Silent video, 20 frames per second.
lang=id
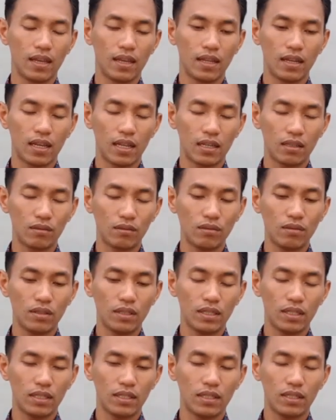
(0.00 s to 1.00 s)
Lalu,
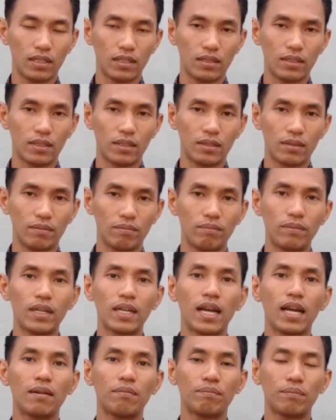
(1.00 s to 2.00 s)
e,
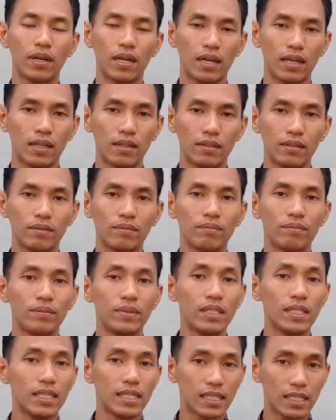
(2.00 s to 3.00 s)
mengapa
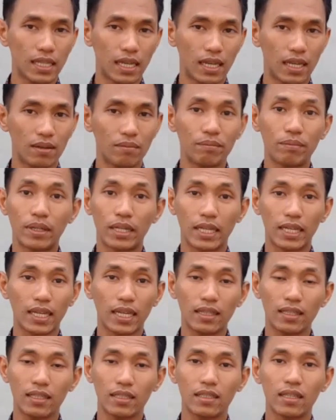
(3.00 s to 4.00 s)
bisa
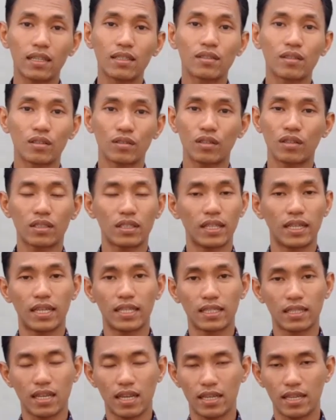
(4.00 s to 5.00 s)
mereka tidak cocok dengan
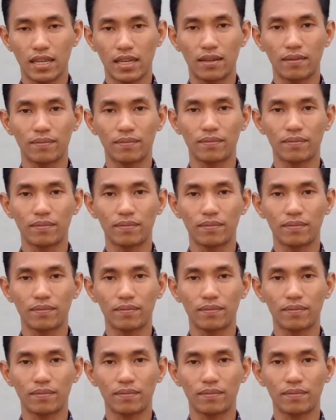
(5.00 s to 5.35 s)
saya?